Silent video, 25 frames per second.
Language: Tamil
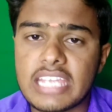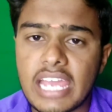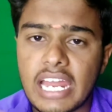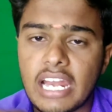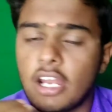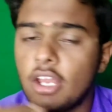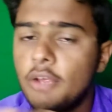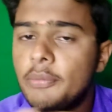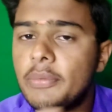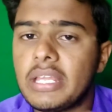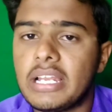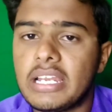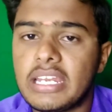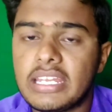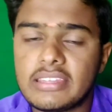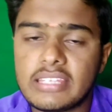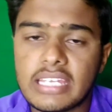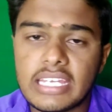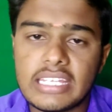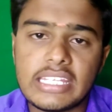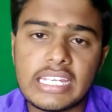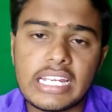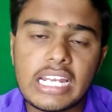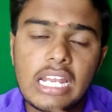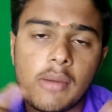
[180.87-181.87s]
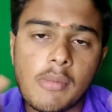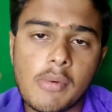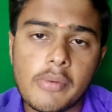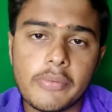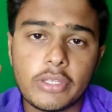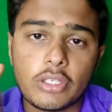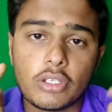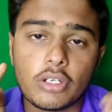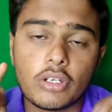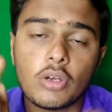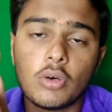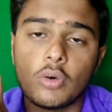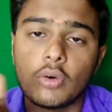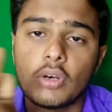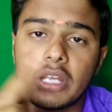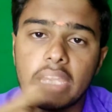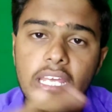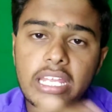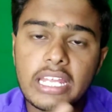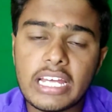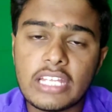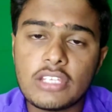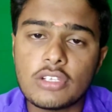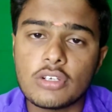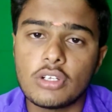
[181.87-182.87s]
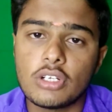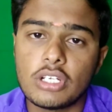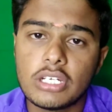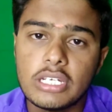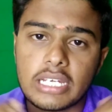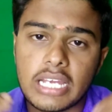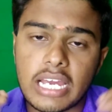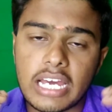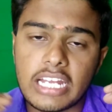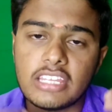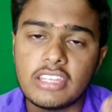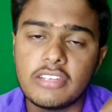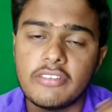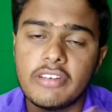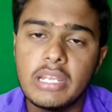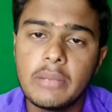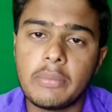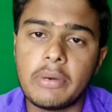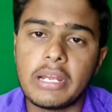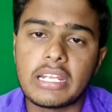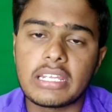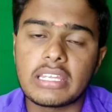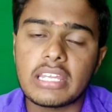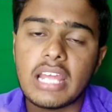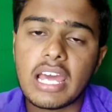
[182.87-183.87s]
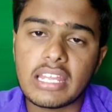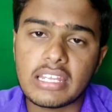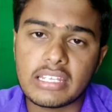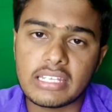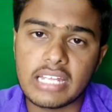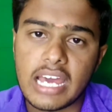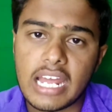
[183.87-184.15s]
சேனலையும் இதில் நீ சேர்த்துக்கலாம் அப்படின்னு சொல்லிட்டு உங்களுக்கு ஏதாச்சும் ஒரு கருத்து வேறுபாடு இருந்தால் அதை